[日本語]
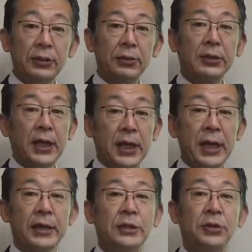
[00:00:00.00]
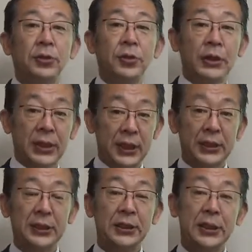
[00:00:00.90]
そして、え新商品
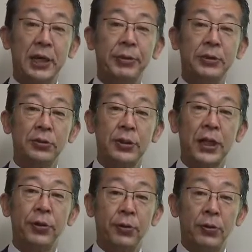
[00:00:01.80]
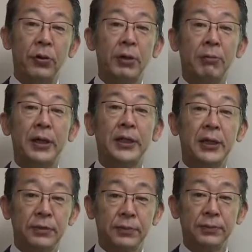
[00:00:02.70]
新サービスの種をまいていく、